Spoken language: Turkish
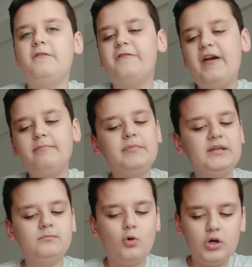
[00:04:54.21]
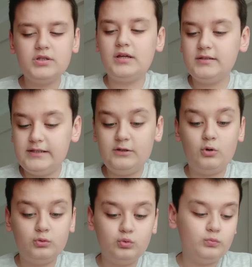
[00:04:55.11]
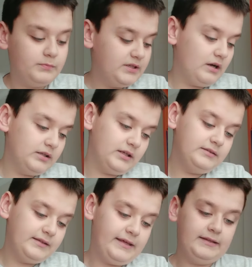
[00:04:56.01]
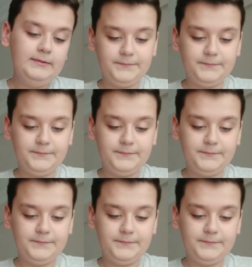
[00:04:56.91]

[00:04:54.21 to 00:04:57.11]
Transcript: ve Fen benim o kadar iyi olduğum bir alan değil.